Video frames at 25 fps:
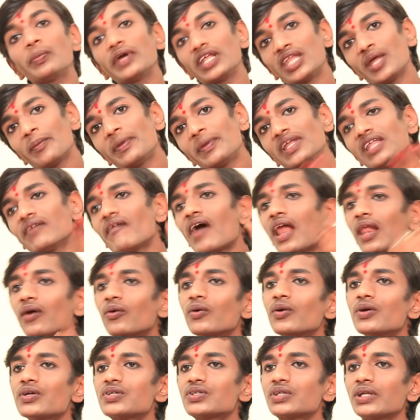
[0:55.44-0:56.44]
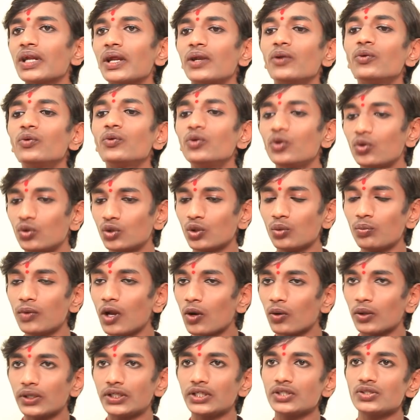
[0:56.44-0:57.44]
పెద్ద పెద్ద వాళ్ళకి కూడా వస్తున్నాయి నువ్వు యూట్యూబ్
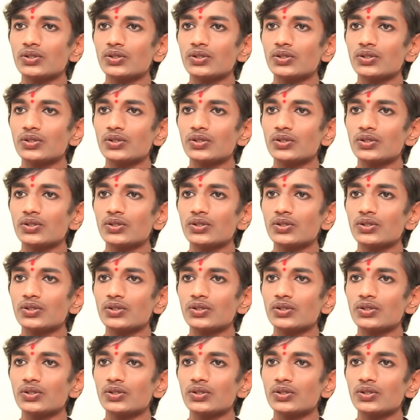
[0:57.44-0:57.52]
లో కొట్టి